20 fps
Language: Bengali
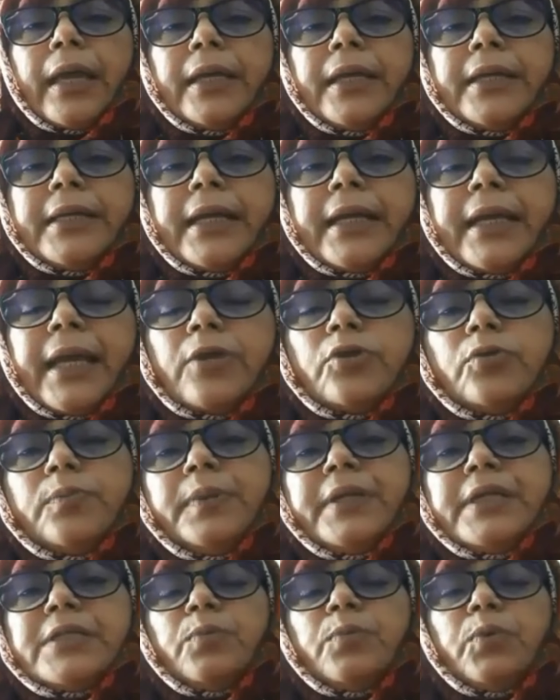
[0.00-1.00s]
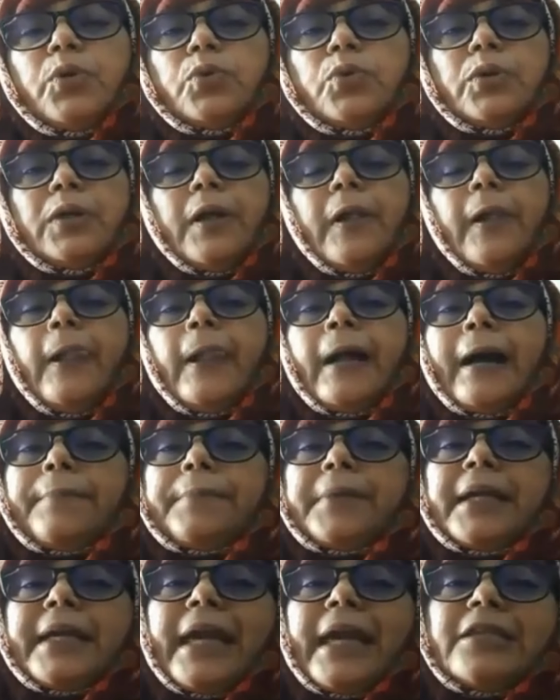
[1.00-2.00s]
এটা কেন প্লিজ বলুন
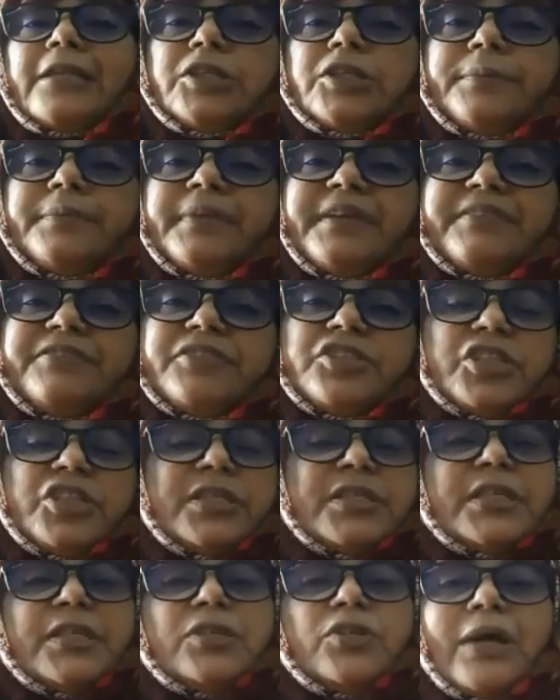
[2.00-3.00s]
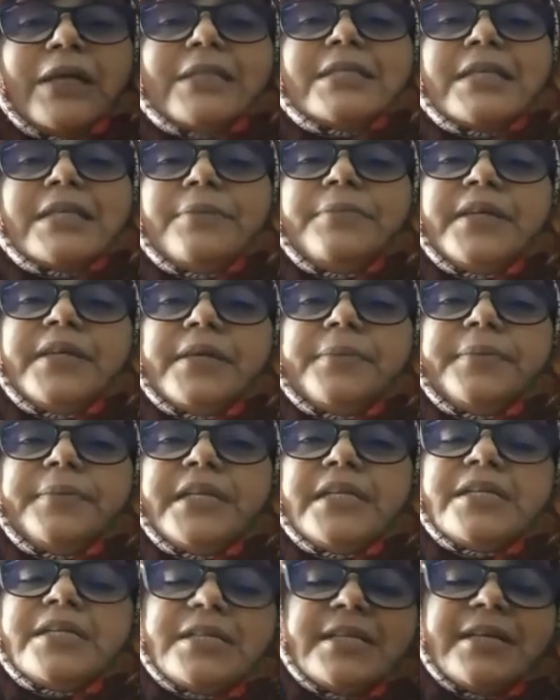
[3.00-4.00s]
আপনার ক্যালসিয়াম ডেফিসিয়েন্সি তো আছে
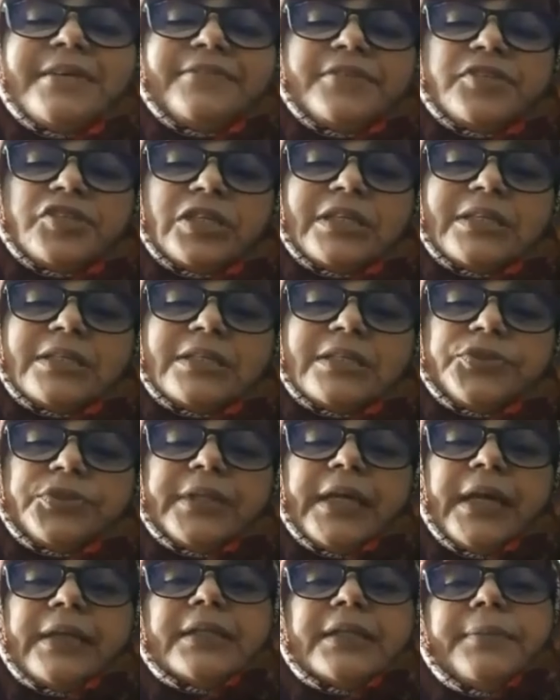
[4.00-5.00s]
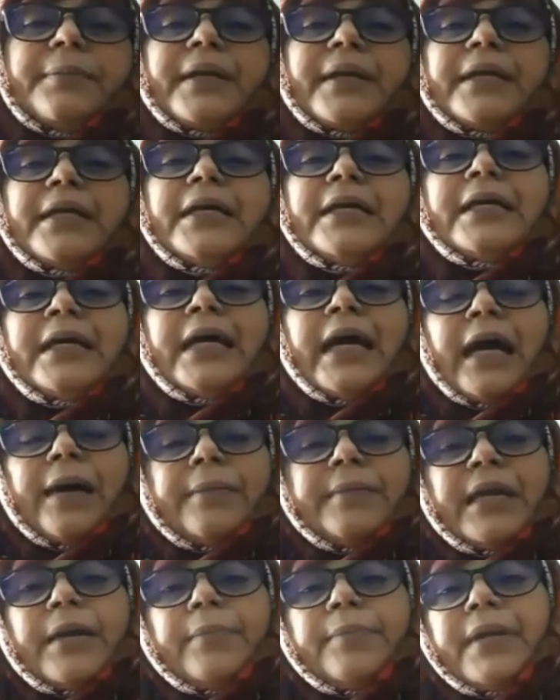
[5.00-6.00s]
ভিটামিন ডি ডেফিসিয়েন্সিও থাকতে পারে
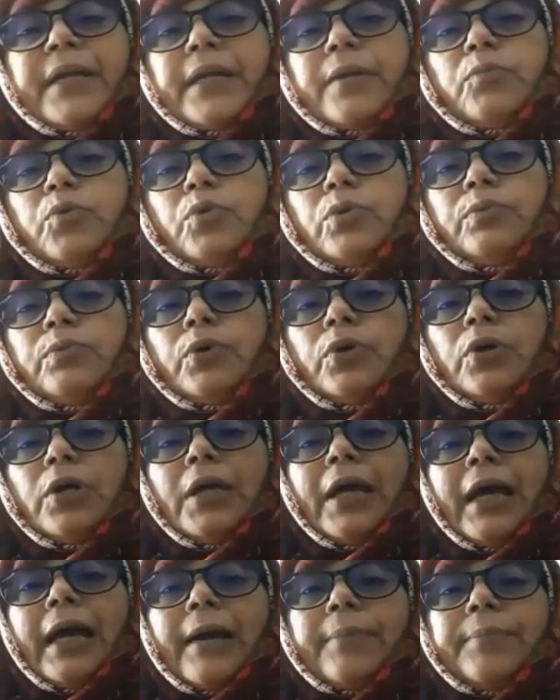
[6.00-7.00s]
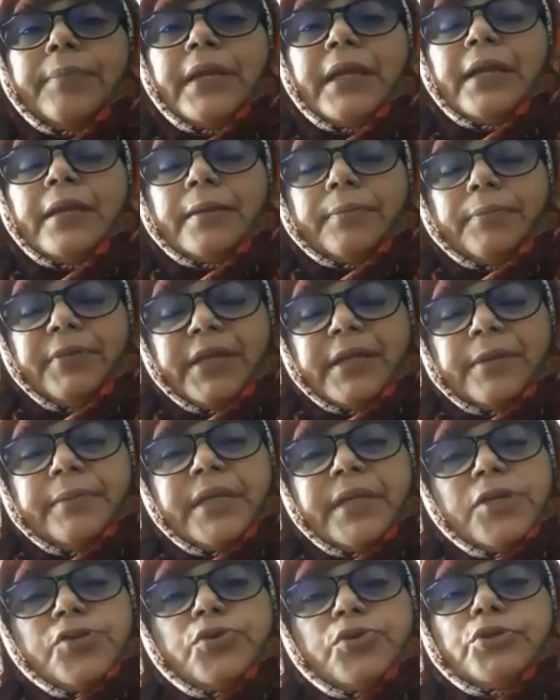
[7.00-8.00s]
আমি আপনাকে বলবো আপনি
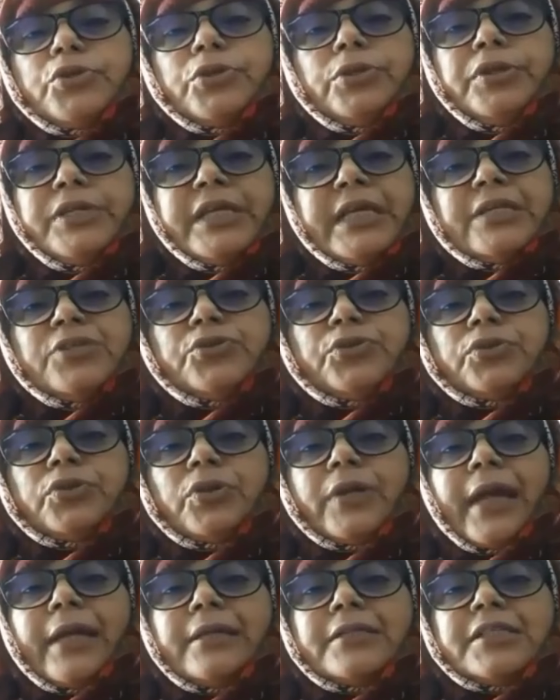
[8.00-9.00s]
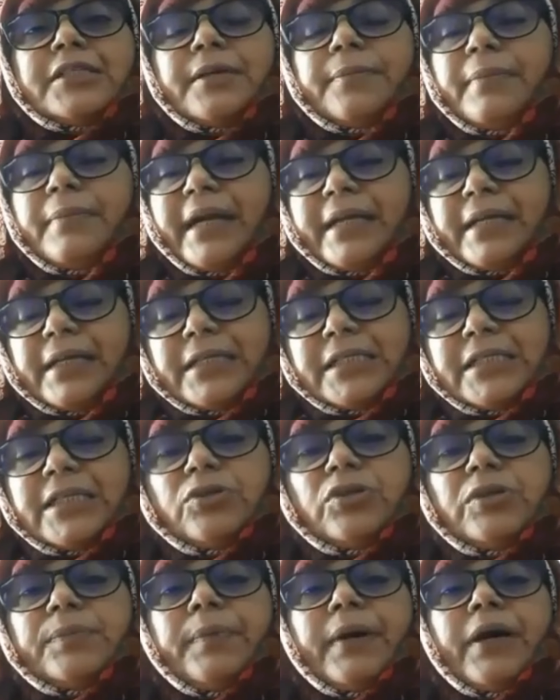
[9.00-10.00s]
ভিটামিন ডি ডি যুক্ত ক্যালসিয়াম মার্কেটে
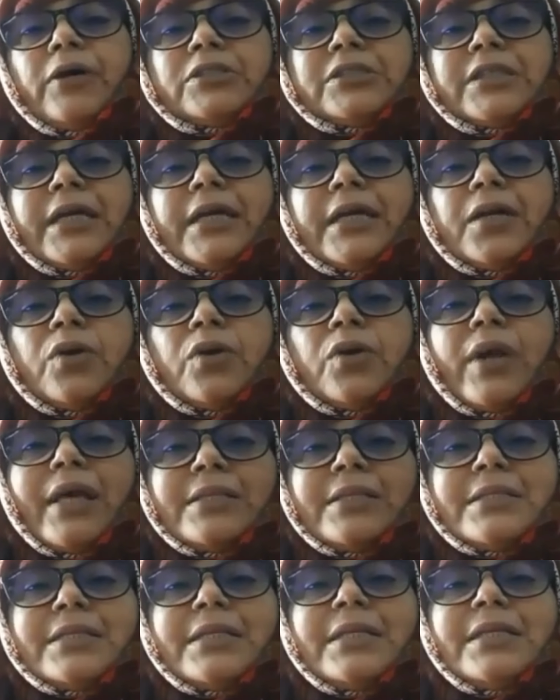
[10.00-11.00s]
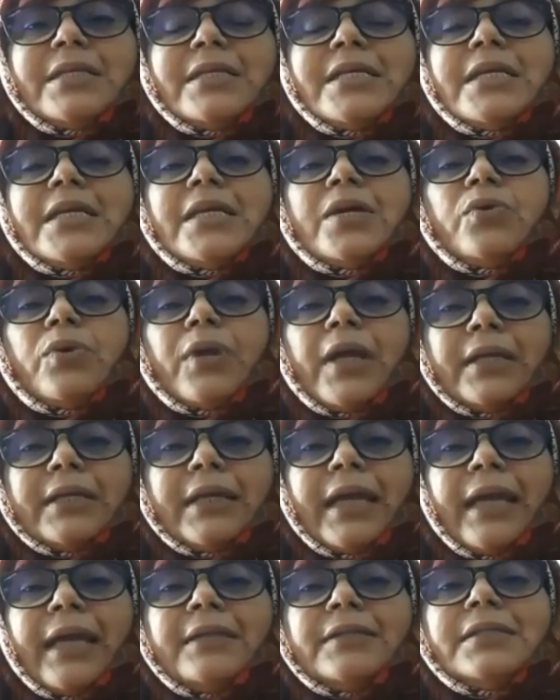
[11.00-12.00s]
যেগুলি পাওয়া যায় কোরাল সিনডি কোরাল
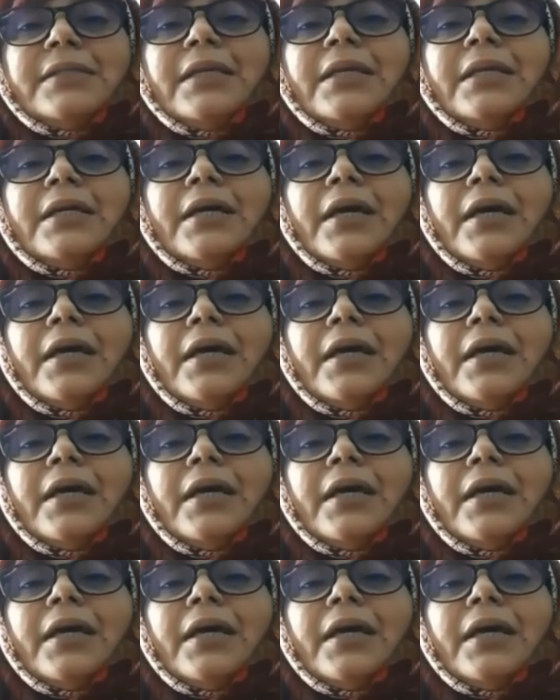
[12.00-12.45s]
ক্যালডি